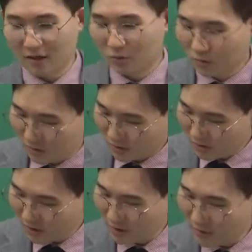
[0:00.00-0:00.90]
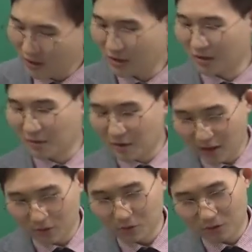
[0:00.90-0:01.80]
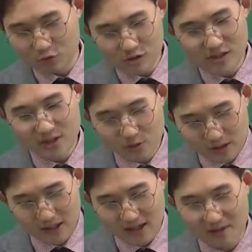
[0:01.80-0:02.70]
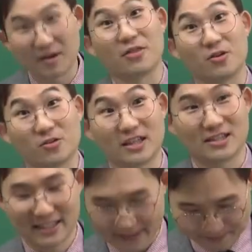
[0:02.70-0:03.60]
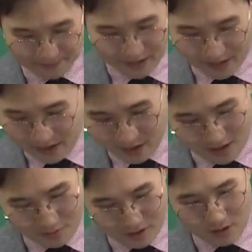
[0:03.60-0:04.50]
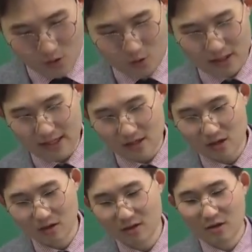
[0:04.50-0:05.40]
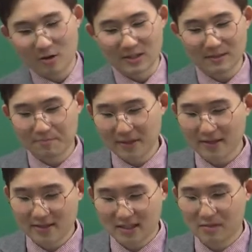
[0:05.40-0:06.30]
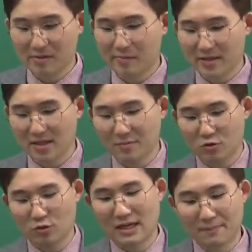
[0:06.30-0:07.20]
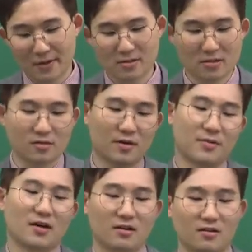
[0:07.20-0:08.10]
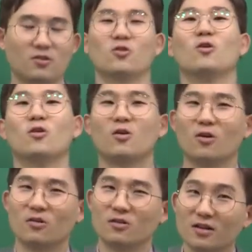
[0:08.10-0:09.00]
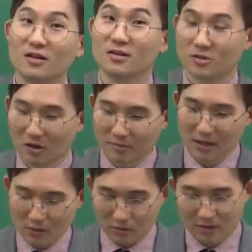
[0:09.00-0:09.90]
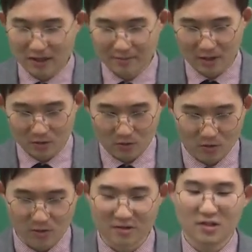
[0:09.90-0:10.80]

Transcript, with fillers: 또 선생님이 아주 꿀자료를 하나 만들어놨지. 여러분들 교재에서 10페이지, 11페이지 한번 쫙 펼쳐서 봐봐. 정말로 그야말로